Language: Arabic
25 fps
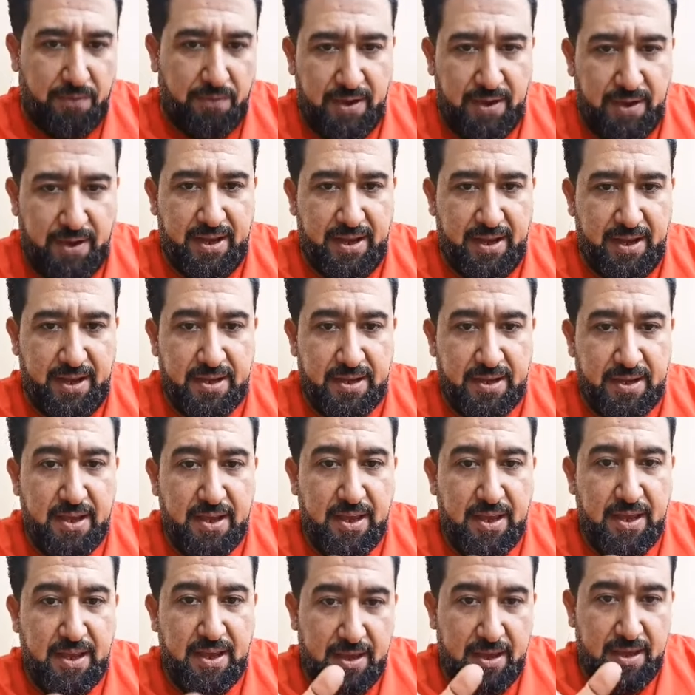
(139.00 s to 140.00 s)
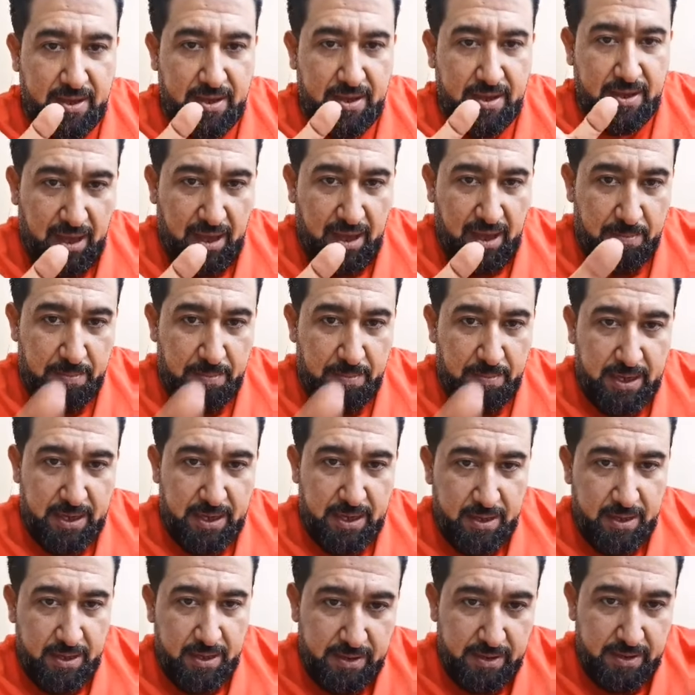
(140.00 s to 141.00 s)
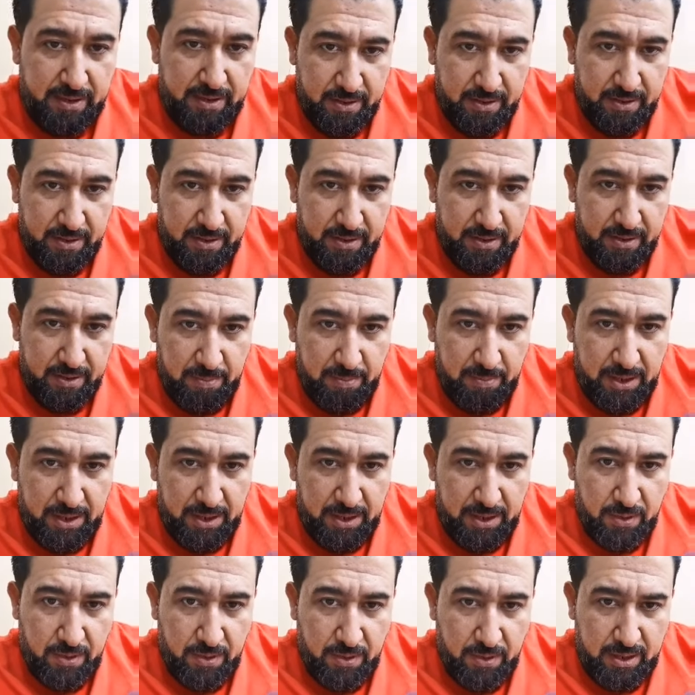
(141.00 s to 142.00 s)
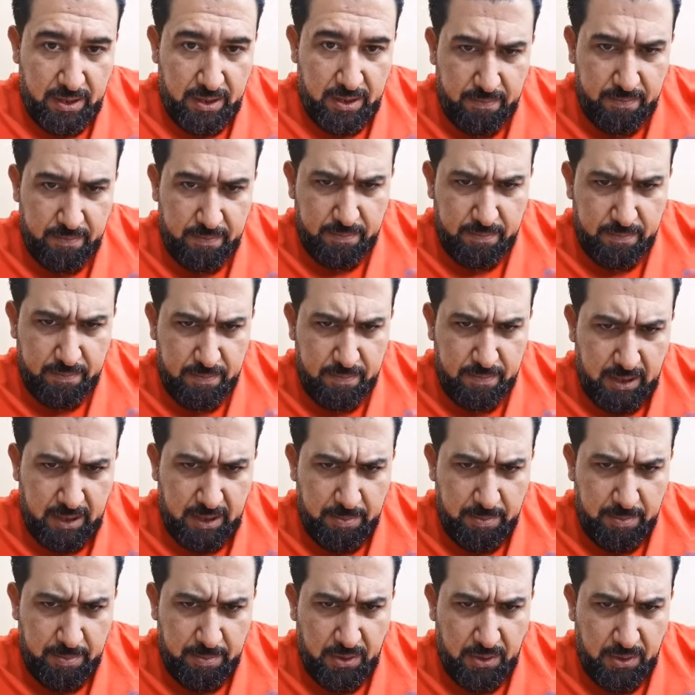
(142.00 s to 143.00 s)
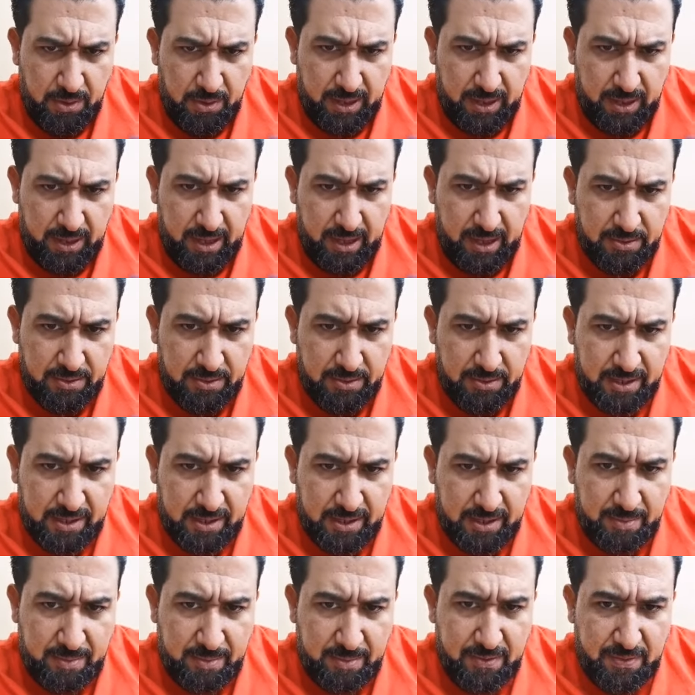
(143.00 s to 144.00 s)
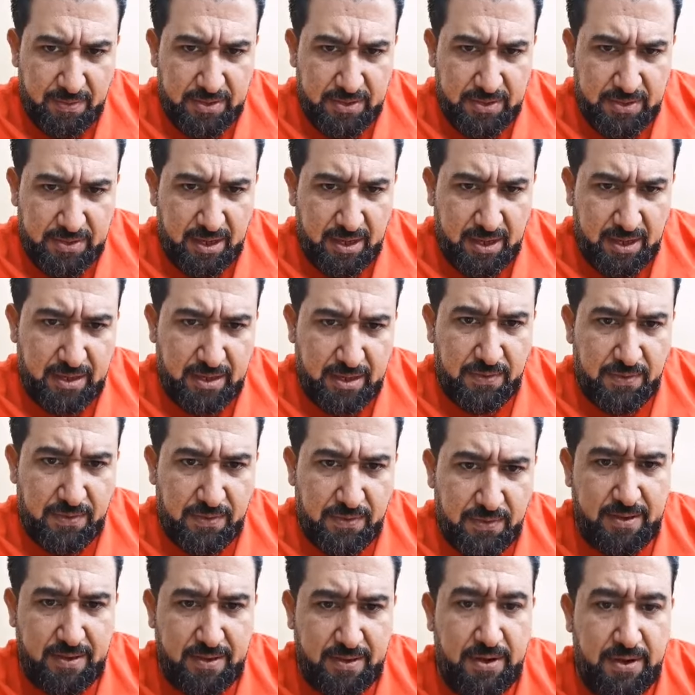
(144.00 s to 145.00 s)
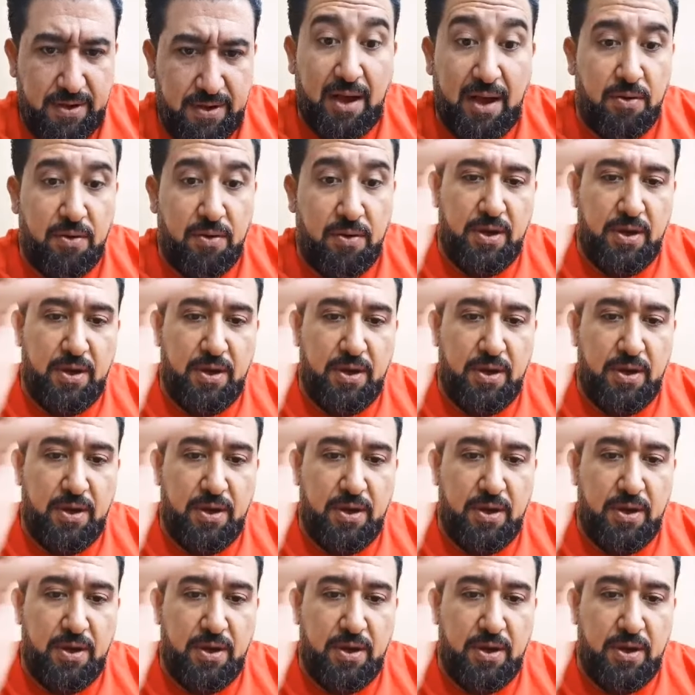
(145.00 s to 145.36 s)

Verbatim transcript: اعرفه يعني كامل كل من كل من واخلاقه وستعب بنفسك راد يتفلسف